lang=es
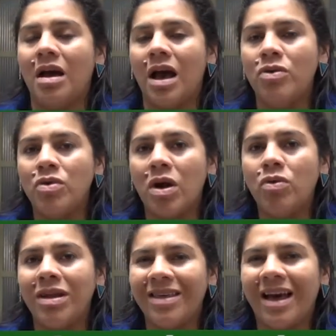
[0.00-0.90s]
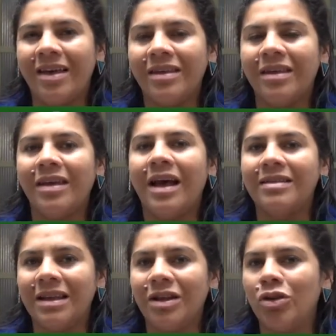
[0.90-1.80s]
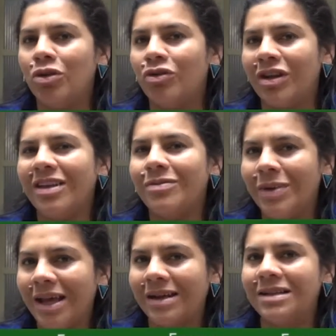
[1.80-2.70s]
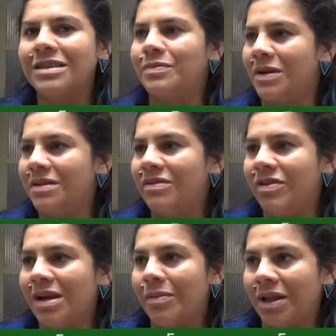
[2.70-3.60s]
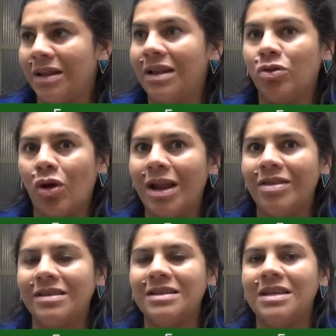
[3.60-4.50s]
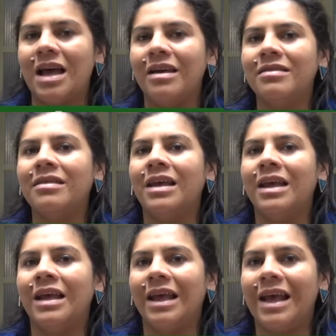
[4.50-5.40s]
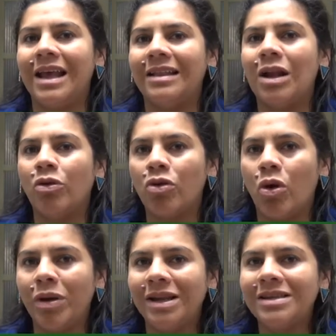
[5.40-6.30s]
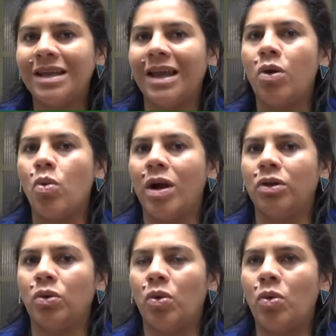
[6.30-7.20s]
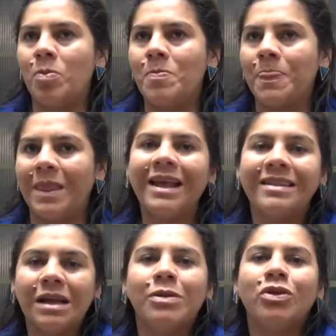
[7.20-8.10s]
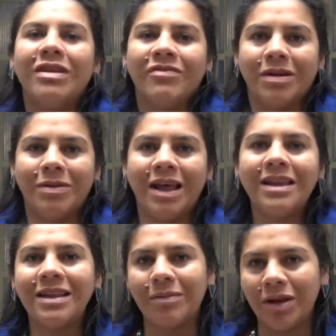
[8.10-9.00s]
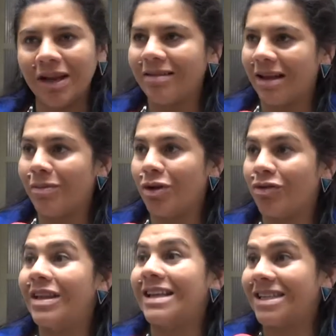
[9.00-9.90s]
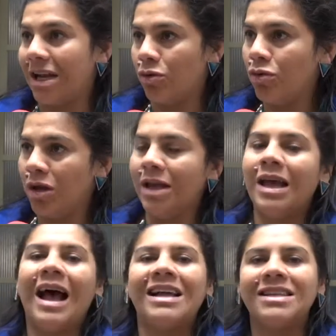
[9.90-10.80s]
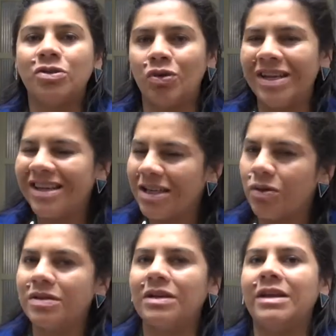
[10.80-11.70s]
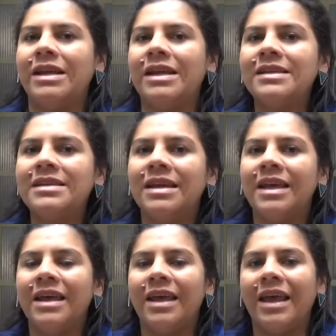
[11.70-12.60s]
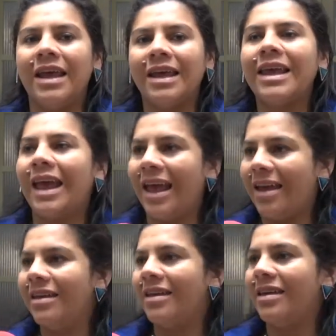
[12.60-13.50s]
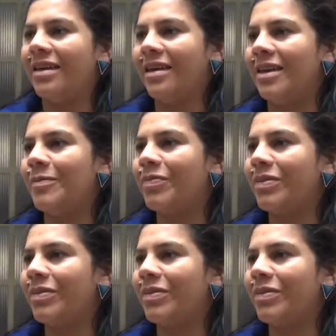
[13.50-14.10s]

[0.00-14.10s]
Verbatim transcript: hay una unidad atendiendo los días viernes específicamente todas las necesidades de los jóvenes en cuanto en términos de enfermedad y también en términos de salud, asesorías y consejerías eh, que, eh,